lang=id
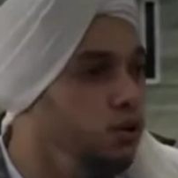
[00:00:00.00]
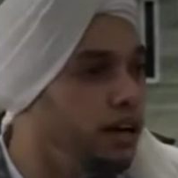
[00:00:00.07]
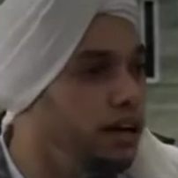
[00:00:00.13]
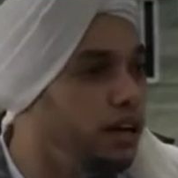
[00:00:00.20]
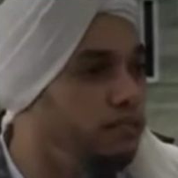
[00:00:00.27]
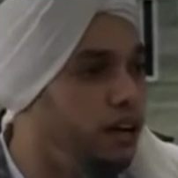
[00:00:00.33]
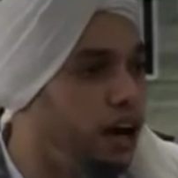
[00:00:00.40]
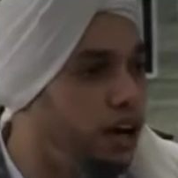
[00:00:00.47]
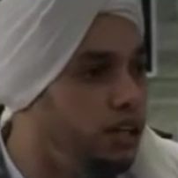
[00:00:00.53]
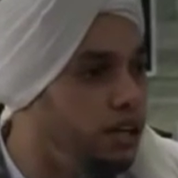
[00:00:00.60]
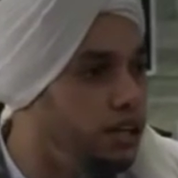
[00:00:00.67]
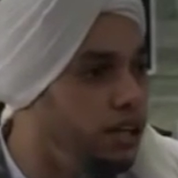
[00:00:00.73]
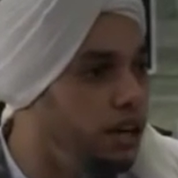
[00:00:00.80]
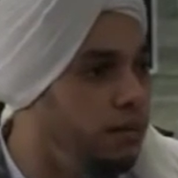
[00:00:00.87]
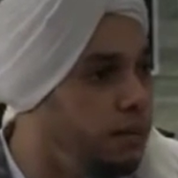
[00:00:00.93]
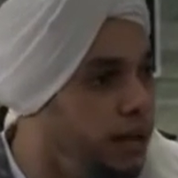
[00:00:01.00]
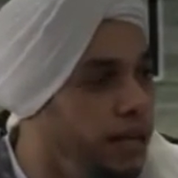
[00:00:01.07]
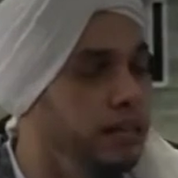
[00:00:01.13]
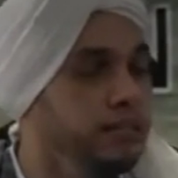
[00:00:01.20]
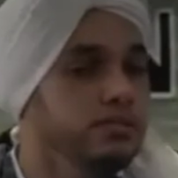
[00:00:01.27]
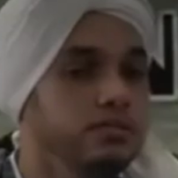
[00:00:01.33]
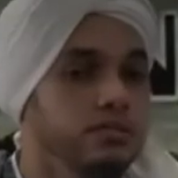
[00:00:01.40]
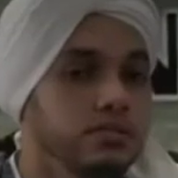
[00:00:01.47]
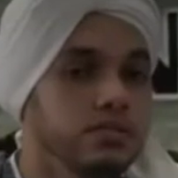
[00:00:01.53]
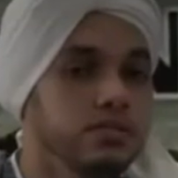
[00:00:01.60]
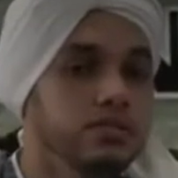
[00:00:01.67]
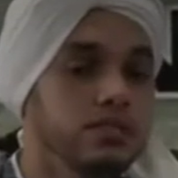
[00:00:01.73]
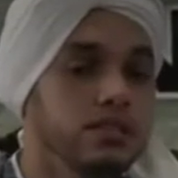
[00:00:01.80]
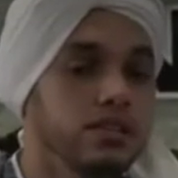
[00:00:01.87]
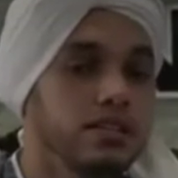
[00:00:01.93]
wa nafa'anallah bih.
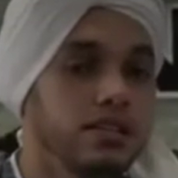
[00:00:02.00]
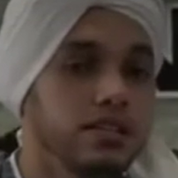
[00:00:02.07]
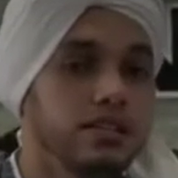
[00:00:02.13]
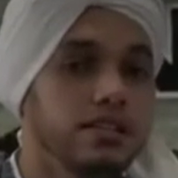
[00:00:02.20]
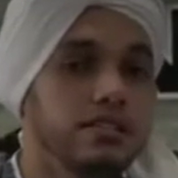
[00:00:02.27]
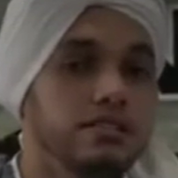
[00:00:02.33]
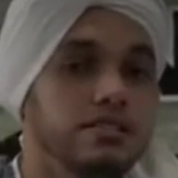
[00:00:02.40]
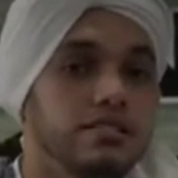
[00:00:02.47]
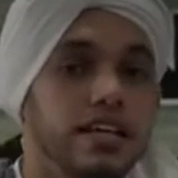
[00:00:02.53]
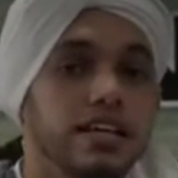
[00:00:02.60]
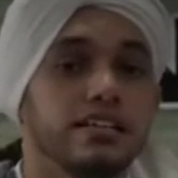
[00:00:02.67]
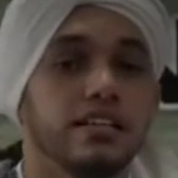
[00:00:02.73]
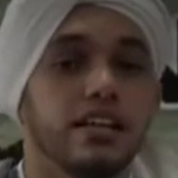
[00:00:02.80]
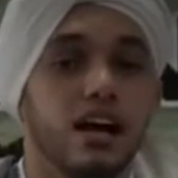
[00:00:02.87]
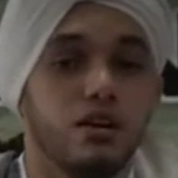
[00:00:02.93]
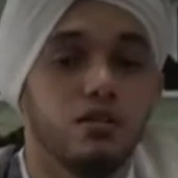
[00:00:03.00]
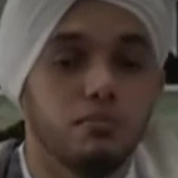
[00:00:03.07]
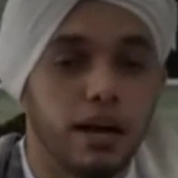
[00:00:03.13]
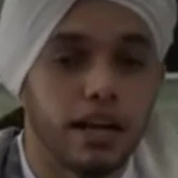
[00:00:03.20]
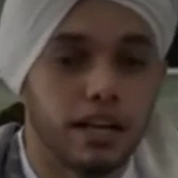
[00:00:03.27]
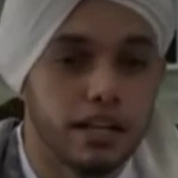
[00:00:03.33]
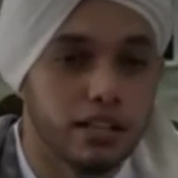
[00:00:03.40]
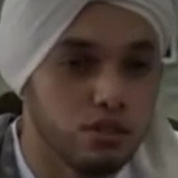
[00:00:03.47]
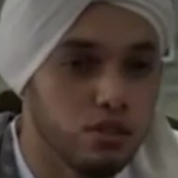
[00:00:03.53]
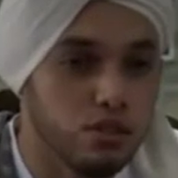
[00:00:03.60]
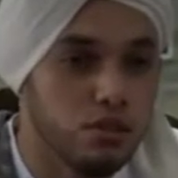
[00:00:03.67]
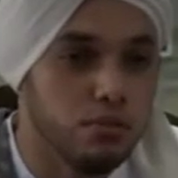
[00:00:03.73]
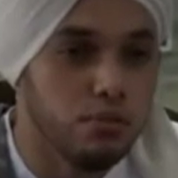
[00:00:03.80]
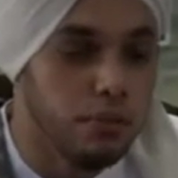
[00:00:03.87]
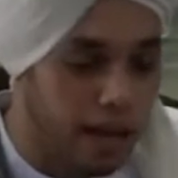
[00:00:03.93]
Sayyidina Umar
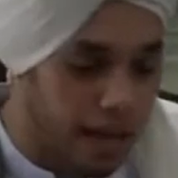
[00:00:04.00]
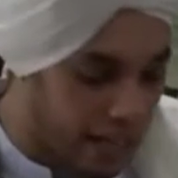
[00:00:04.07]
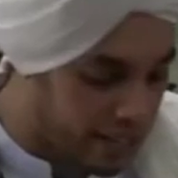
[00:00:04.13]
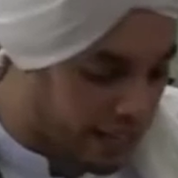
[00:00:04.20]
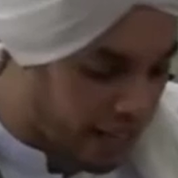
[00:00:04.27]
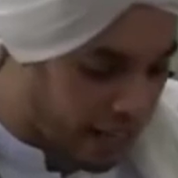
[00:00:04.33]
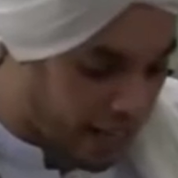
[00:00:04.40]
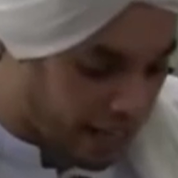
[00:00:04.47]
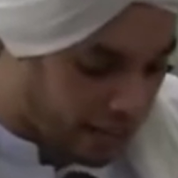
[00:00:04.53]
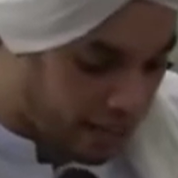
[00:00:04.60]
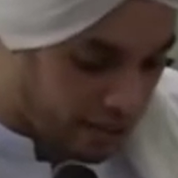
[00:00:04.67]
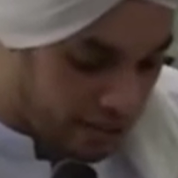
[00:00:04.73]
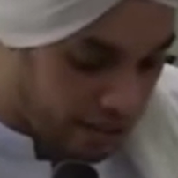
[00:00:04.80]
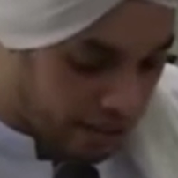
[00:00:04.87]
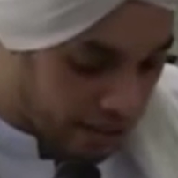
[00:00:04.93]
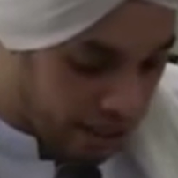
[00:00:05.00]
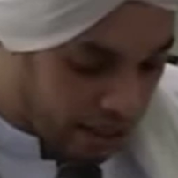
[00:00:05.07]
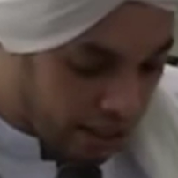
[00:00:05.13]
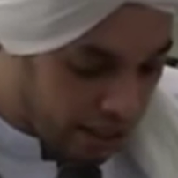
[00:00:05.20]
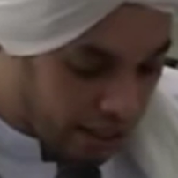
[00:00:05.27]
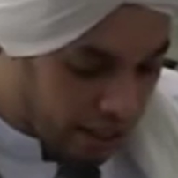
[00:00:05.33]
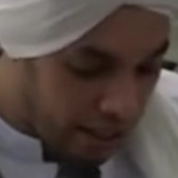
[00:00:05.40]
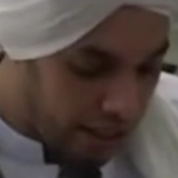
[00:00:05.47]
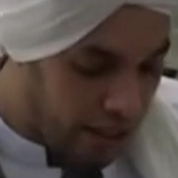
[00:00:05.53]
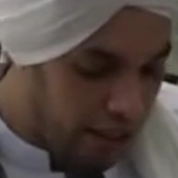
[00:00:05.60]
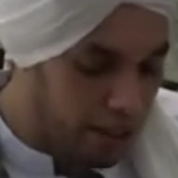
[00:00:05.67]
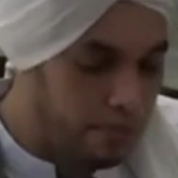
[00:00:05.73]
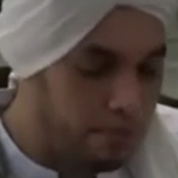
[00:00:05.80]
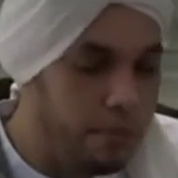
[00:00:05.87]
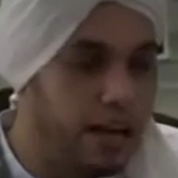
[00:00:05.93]
itu mengatakan
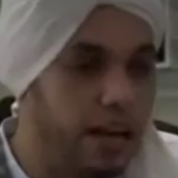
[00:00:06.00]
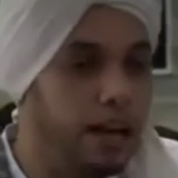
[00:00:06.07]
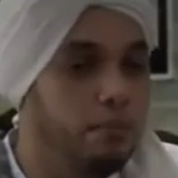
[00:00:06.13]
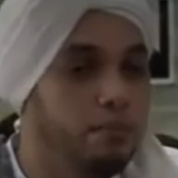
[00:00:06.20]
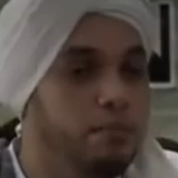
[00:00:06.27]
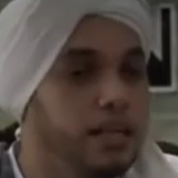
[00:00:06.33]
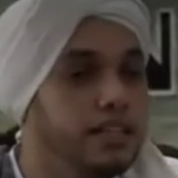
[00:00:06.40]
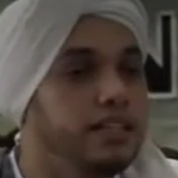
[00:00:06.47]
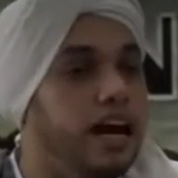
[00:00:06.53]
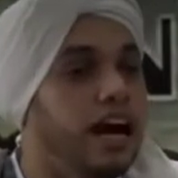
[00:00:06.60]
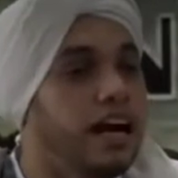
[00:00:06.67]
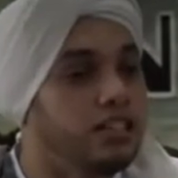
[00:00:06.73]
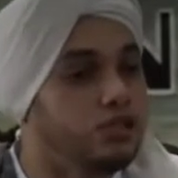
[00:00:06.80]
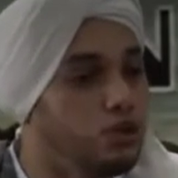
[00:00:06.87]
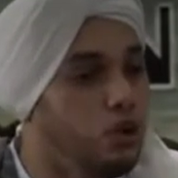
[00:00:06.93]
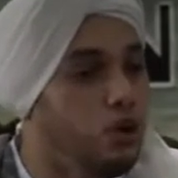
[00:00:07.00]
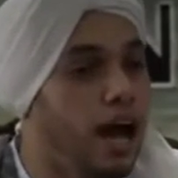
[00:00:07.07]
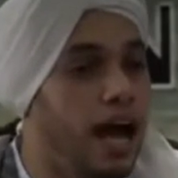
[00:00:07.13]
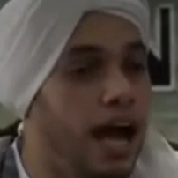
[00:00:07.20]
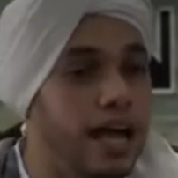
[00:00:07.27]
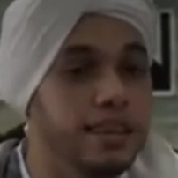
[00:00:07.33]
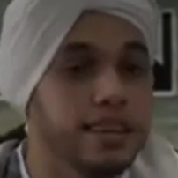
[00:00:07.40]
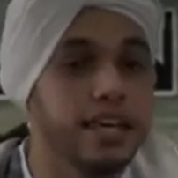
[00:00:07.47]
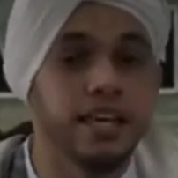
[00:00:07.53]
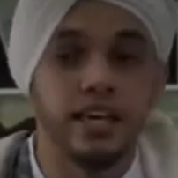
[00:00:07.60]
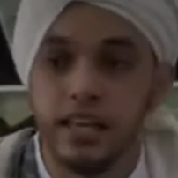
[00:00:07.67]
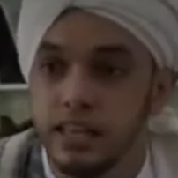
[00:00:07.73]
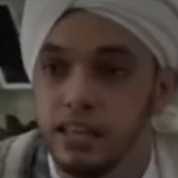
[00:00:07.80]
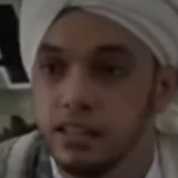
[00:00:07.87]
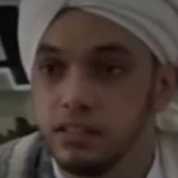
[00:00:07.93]
ni'mal bid'atu hadhihi.